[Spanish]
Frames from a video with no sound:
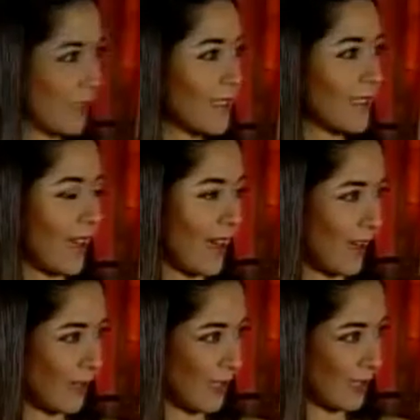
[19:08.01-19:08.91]
que está
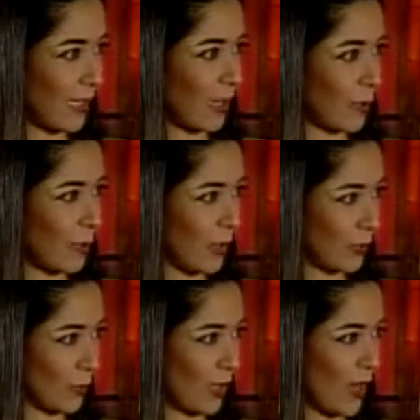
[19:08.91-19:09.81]
abierta la
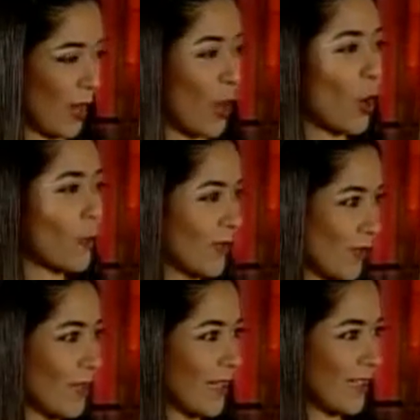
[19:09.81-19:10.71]
convocatoria. ¿Cómo ha
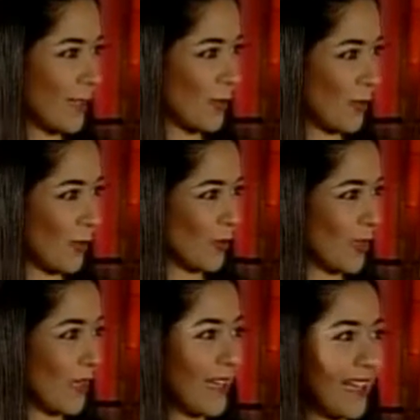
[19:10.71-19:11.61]
sido la recepción
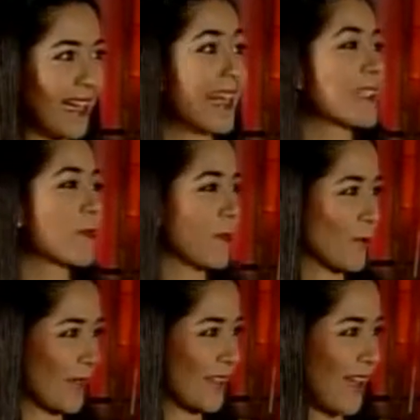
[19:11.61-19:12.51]
de las
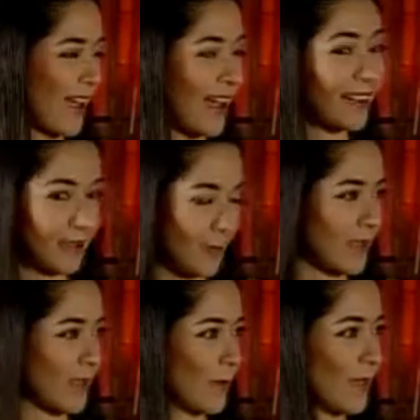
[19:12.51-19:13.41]
personas ante
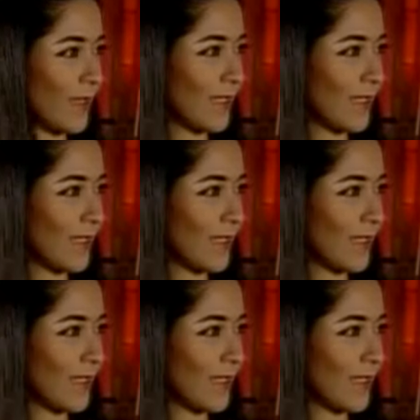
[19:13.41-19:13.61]
precisamente